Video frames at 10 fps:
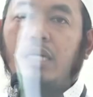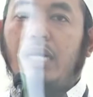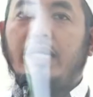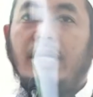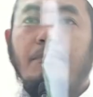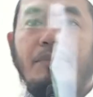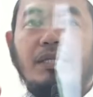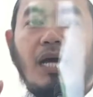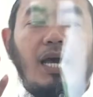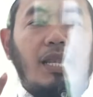ada
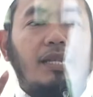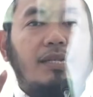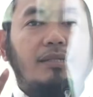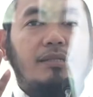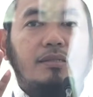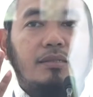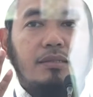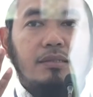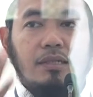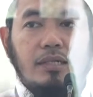empat hal
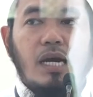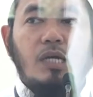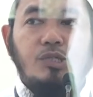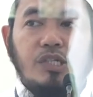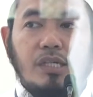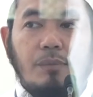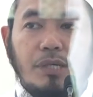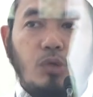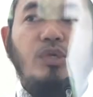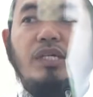yang harus kita
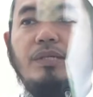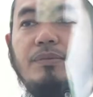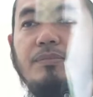penuhi.